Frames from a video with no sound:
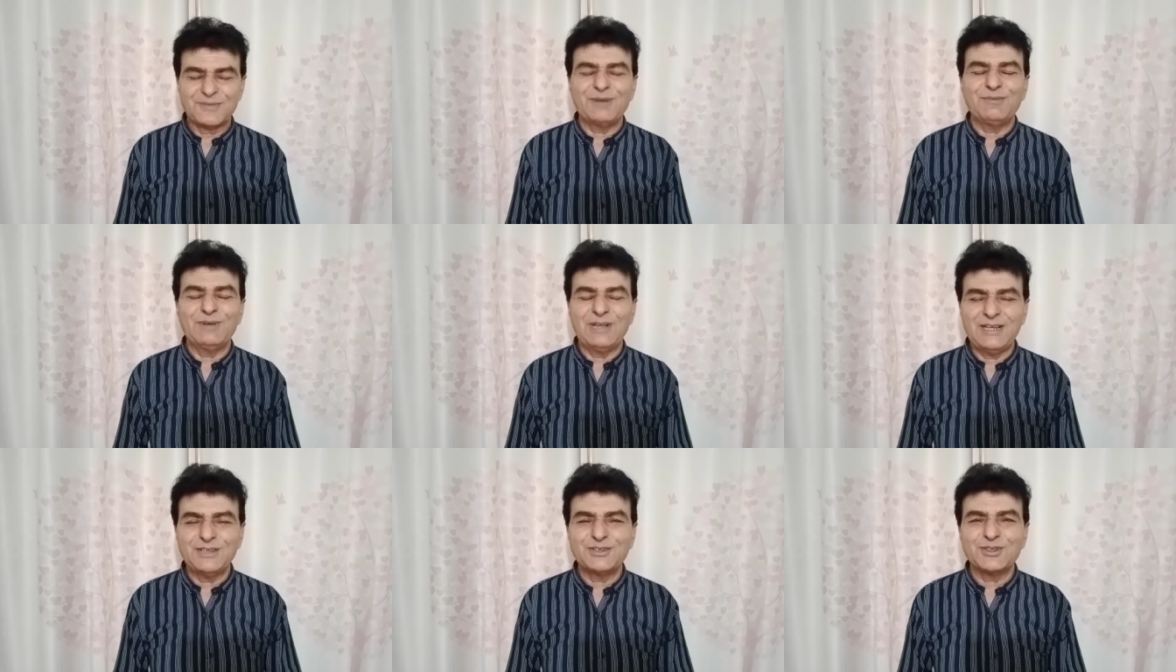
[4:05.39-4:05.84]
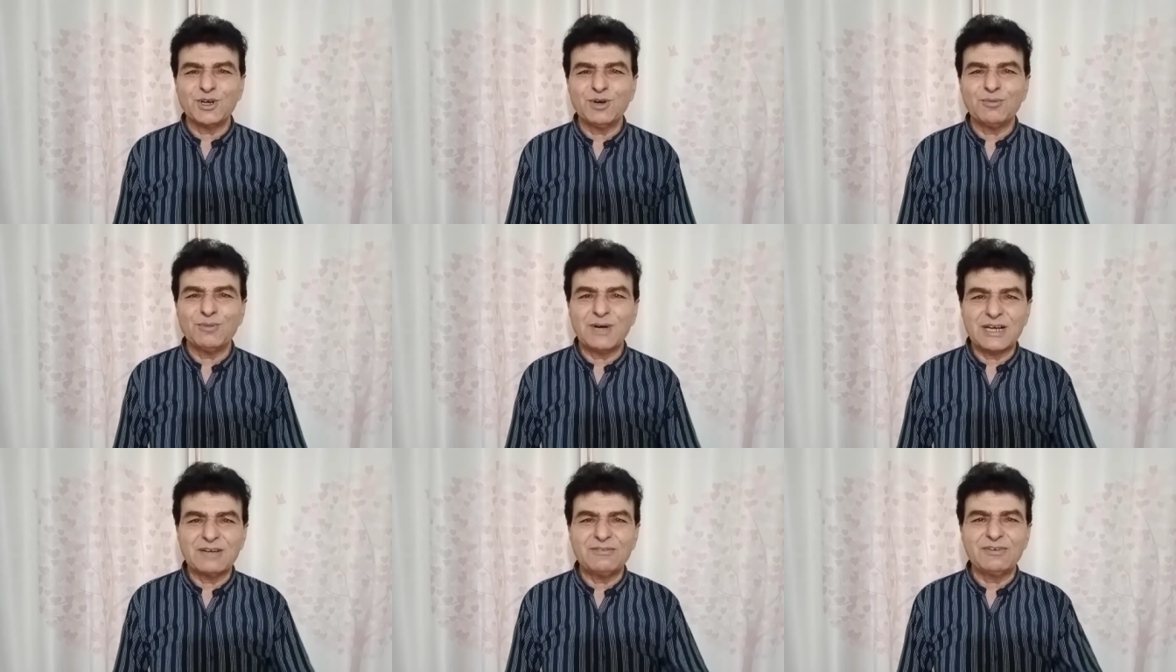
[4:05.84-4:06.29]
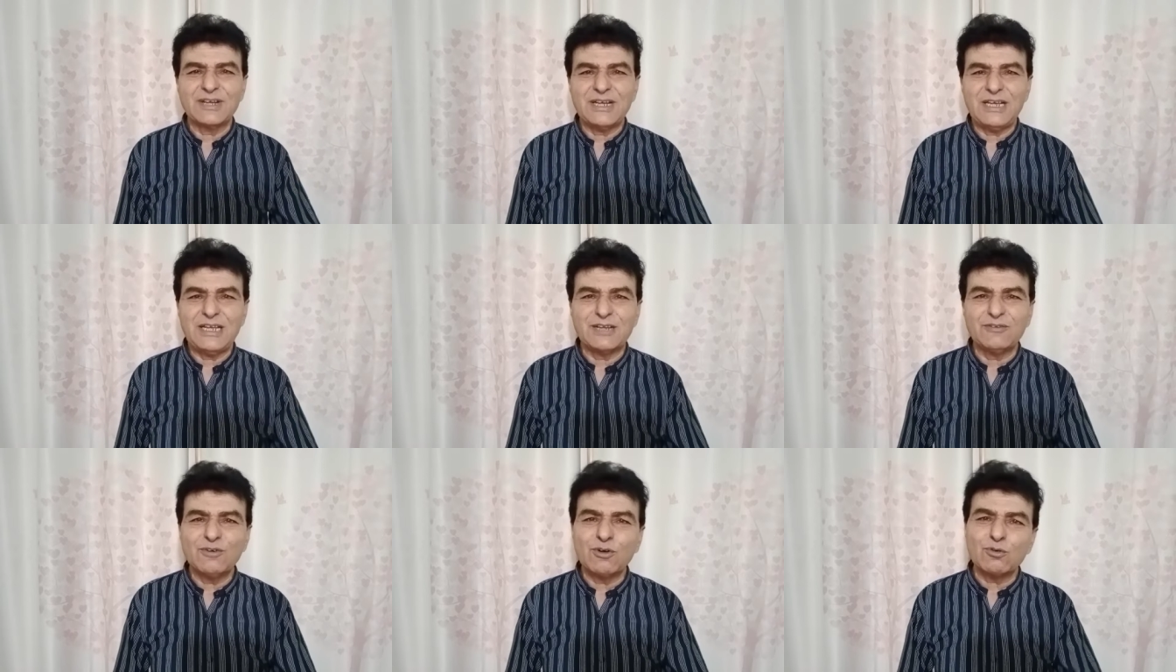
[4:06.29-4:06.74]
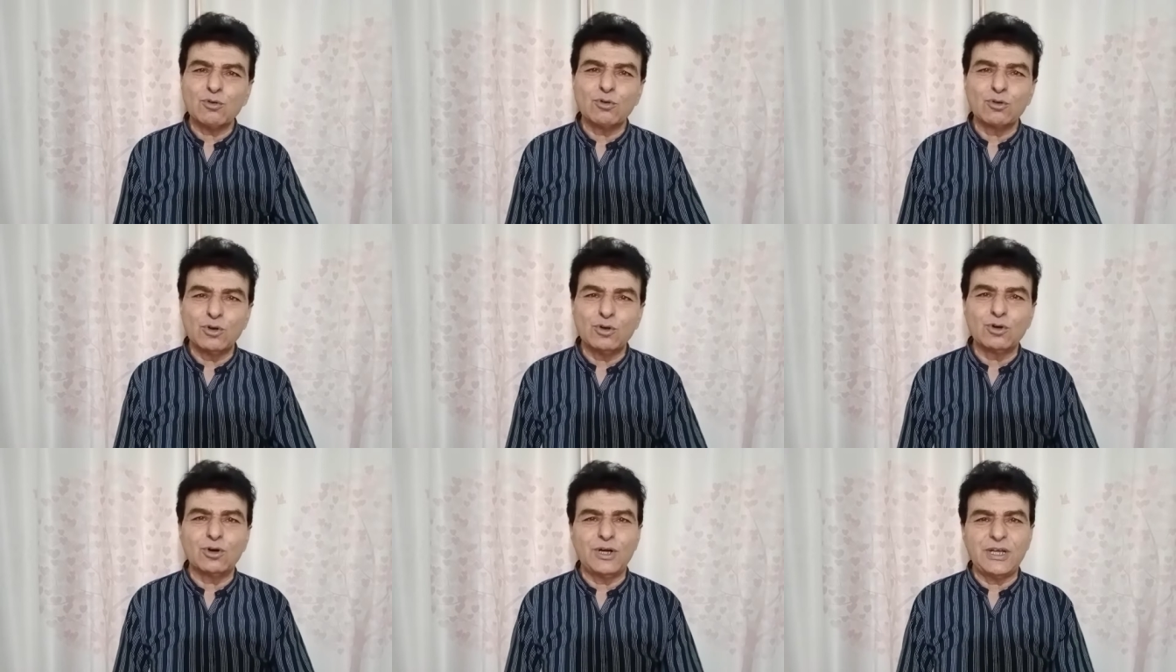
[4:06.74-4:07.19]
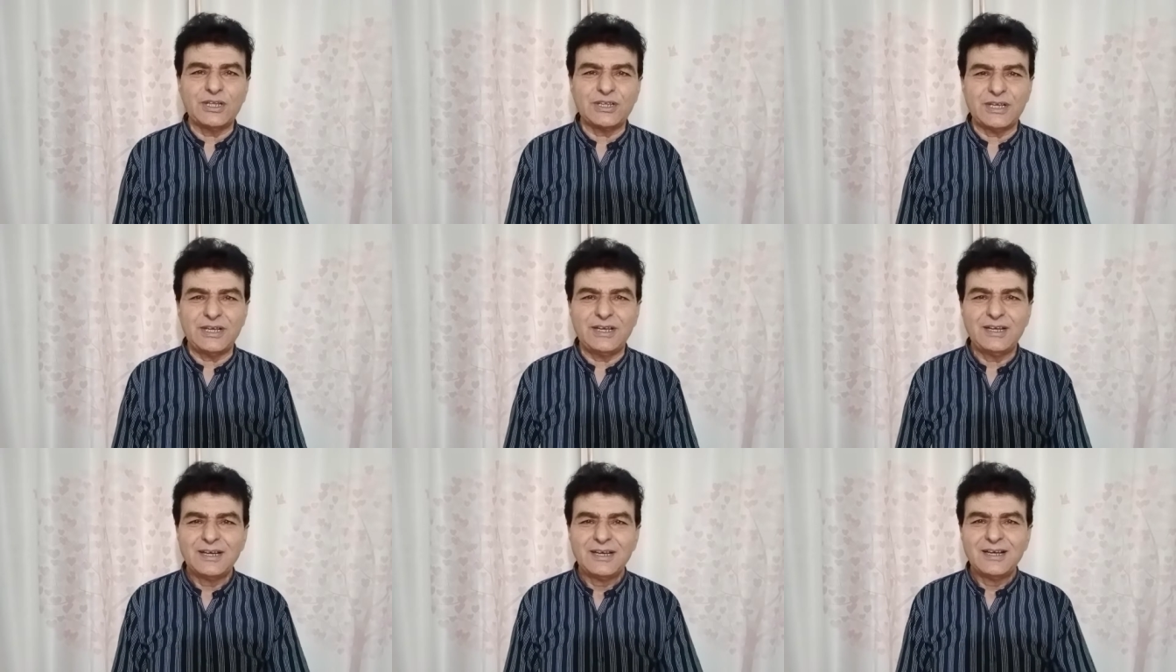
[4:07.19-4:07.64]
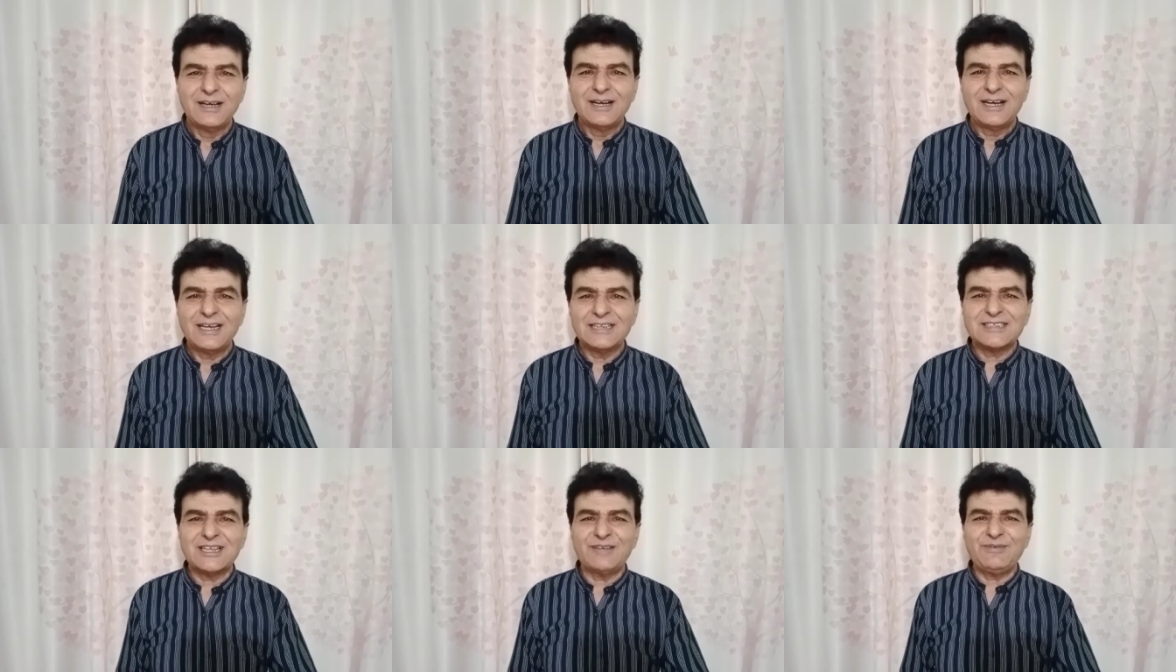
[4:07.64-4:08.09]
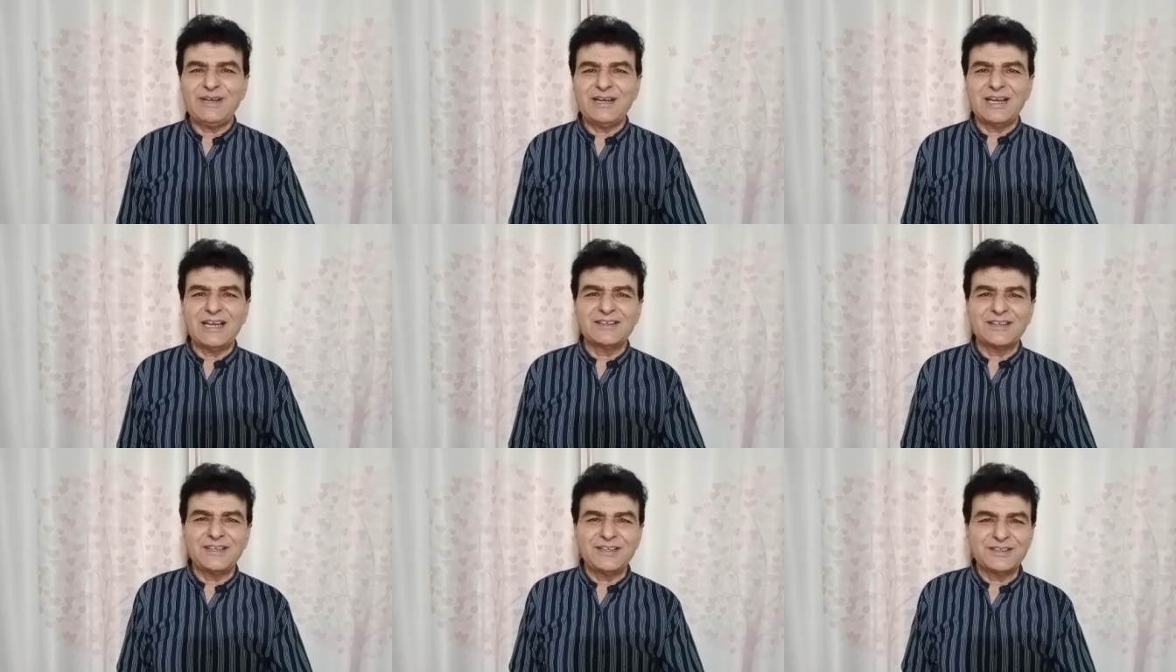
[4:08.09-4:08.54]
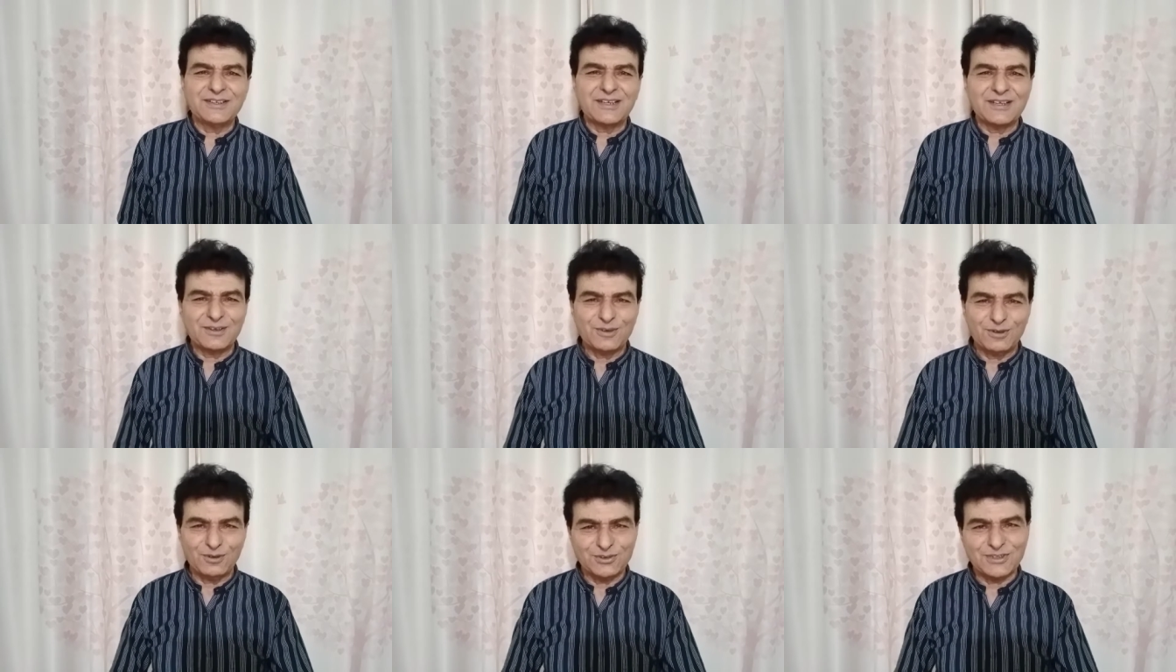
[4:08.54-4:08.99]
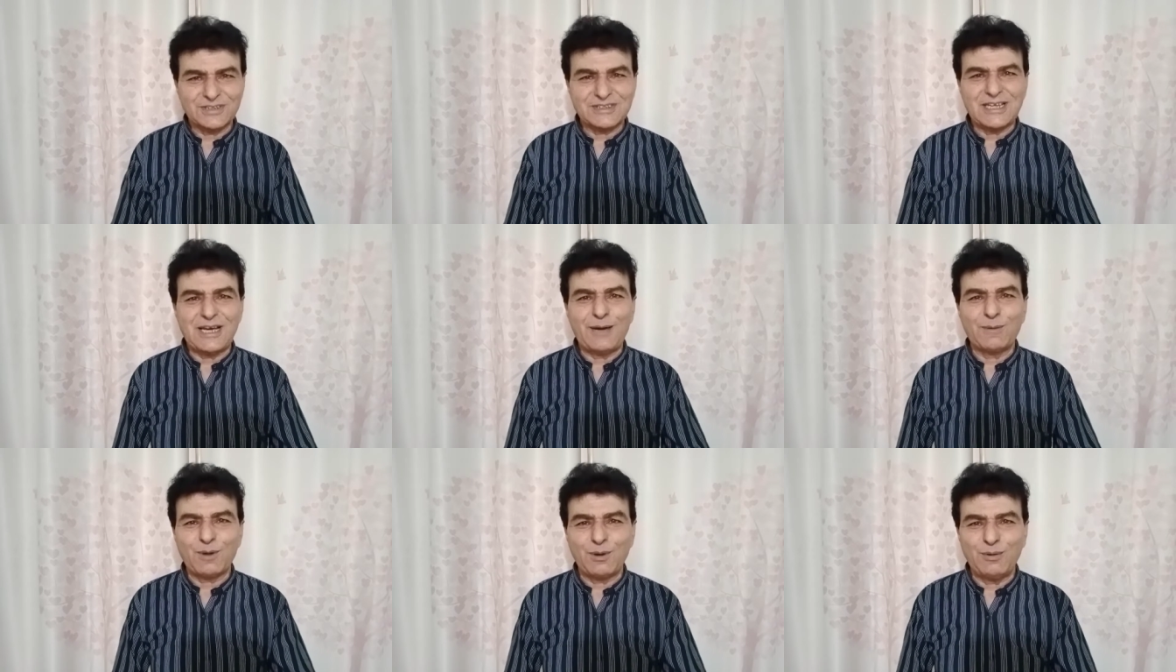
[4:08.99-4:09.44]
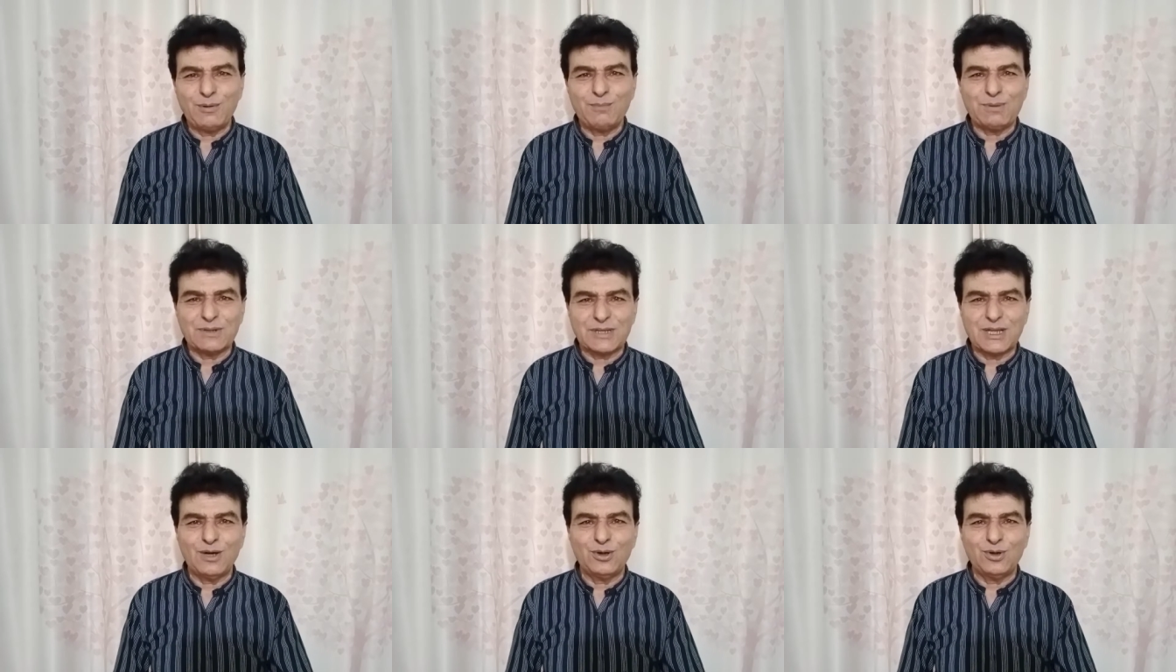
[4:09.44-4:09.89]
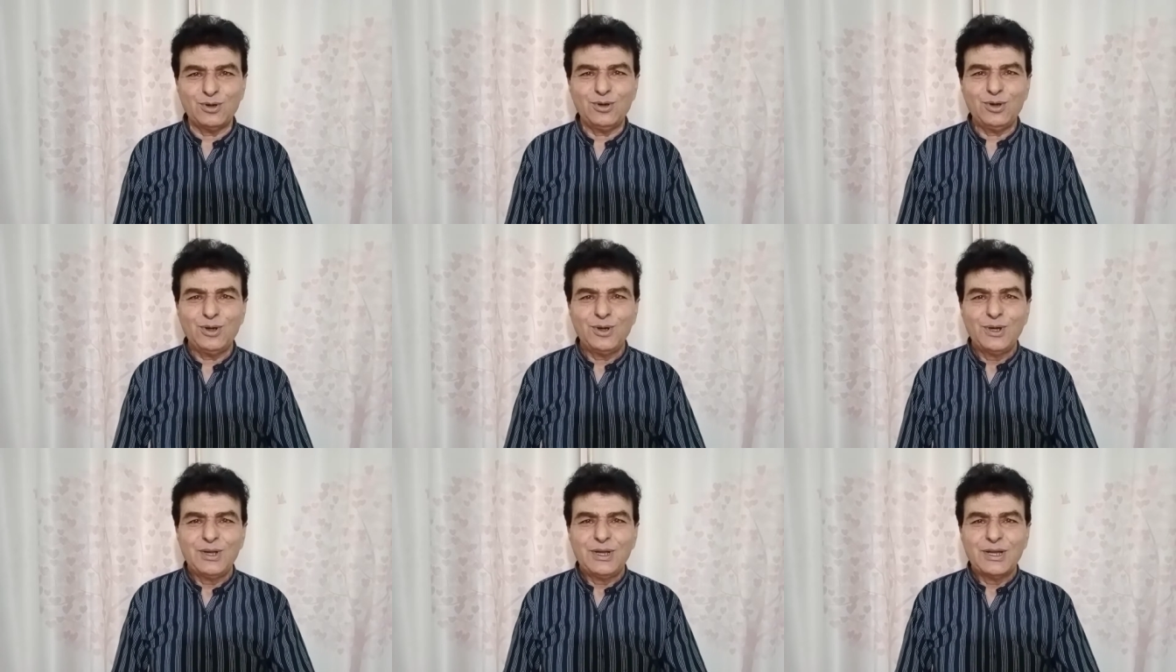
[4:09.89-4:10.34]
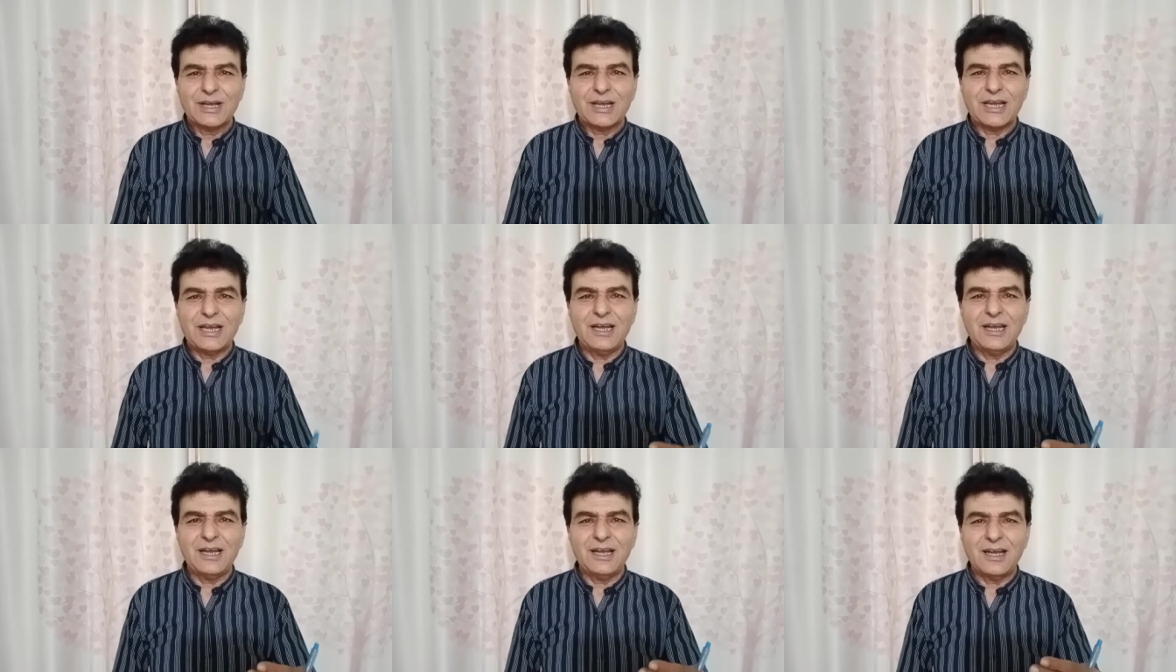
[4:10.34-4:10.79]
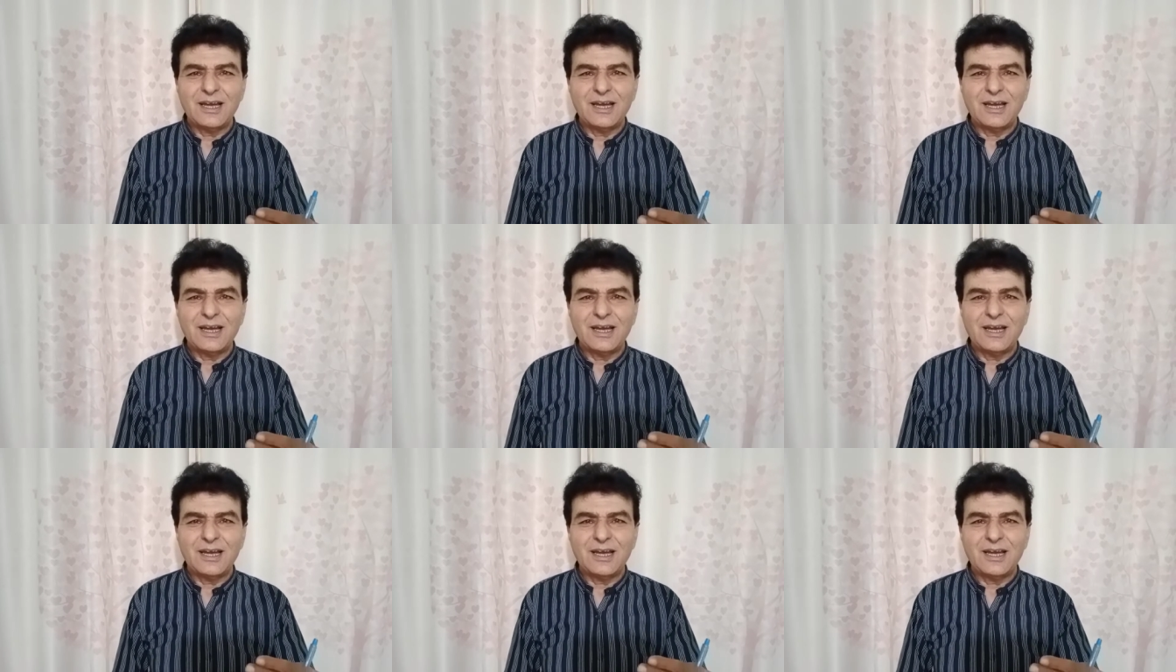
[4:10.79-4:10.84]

मतलब जो हमारे वकील थे वो कुग्गू घोड़े थे असल में नाजरीन हो सकता है आपको भी पता हो कि